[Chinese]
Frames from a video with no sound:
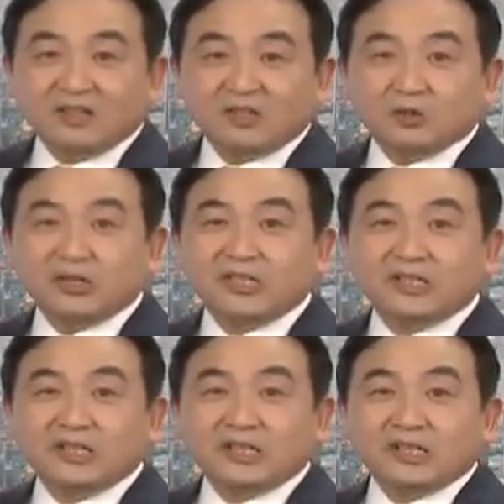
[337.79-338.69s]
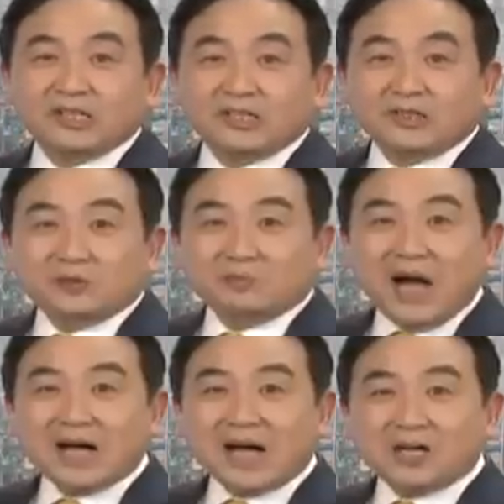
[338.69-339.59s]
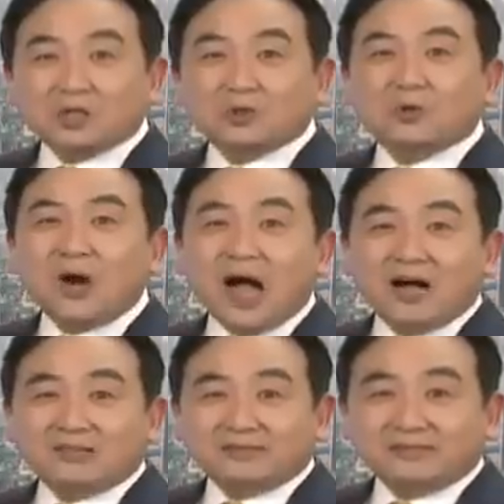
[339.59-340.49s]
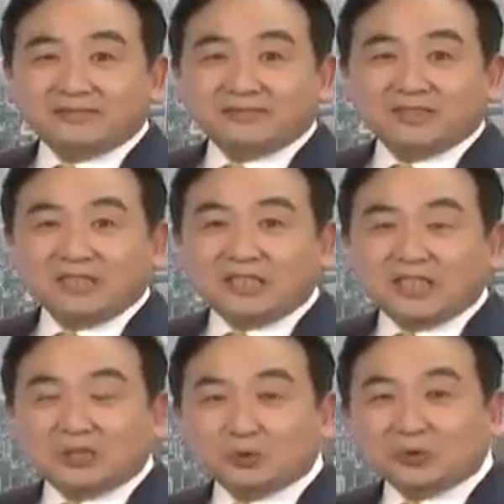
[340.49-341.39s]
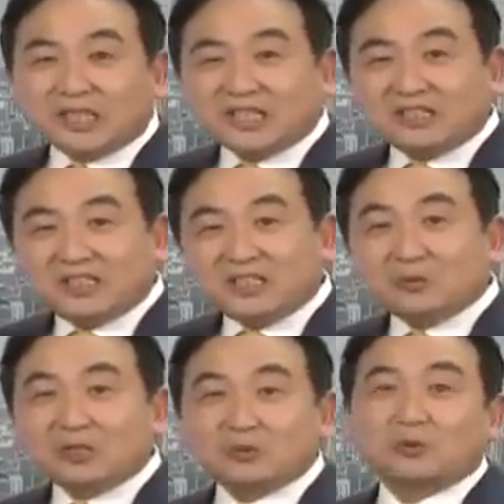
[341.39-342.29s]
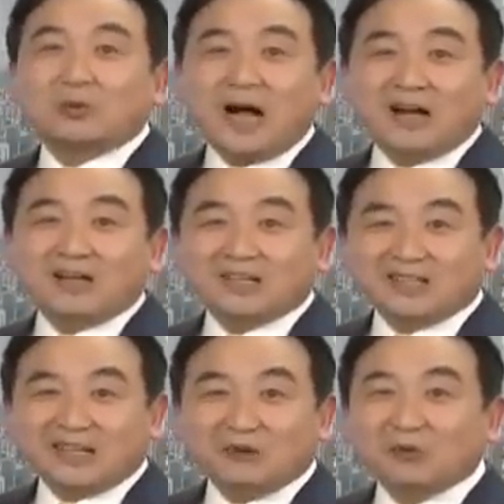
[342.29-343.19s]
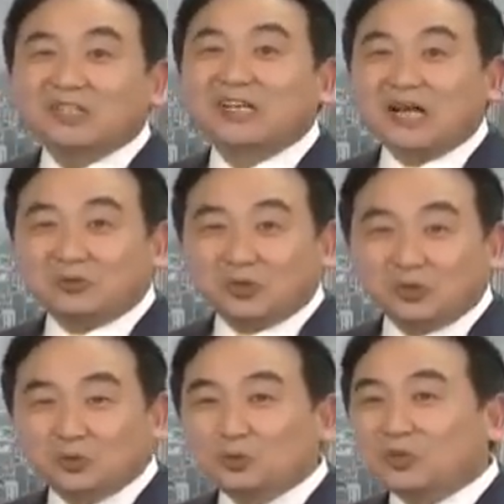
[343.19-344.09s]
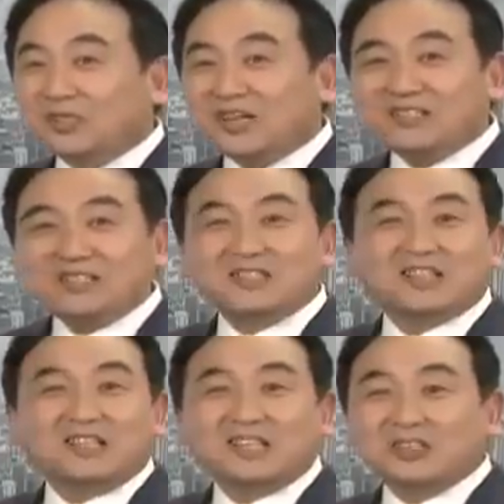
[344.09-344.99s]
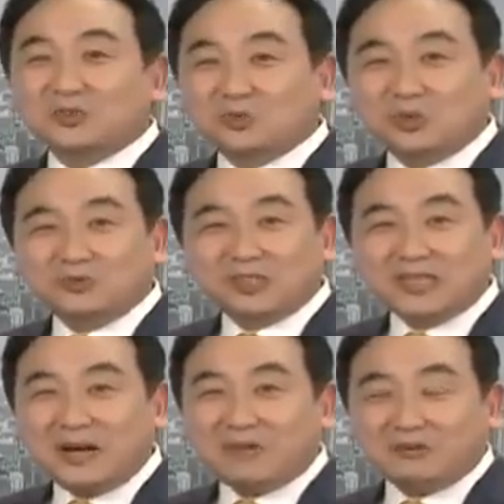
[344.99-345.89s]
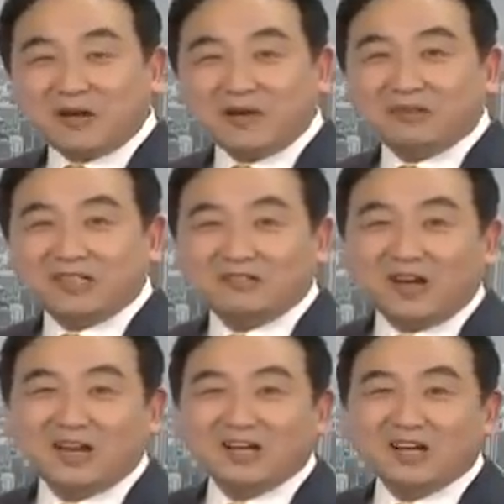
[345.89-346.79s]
所以，马凯说话，借助这个机会说话，给我的感觉，如果他真的隶属于温家宝派别的话，